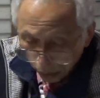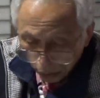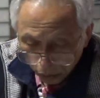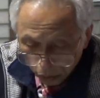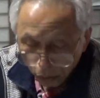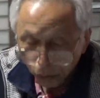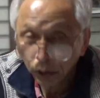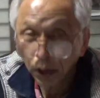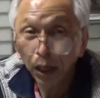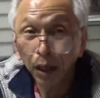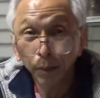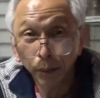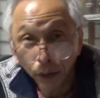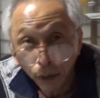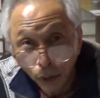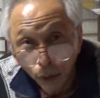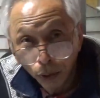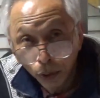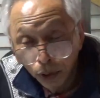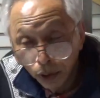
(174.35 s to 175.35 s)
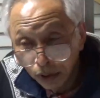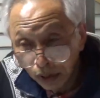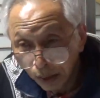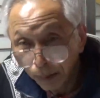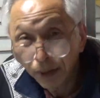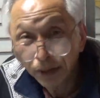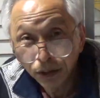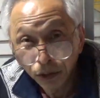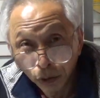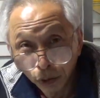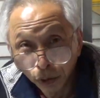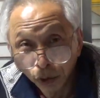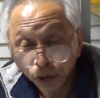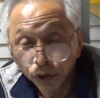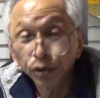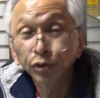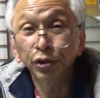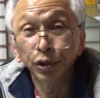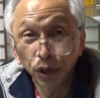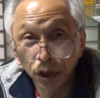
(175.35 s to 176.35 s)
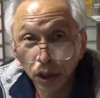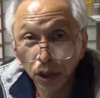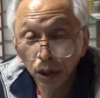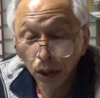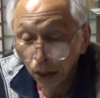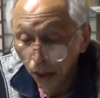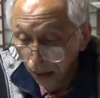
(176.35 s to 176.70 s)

京田辺の山城のつき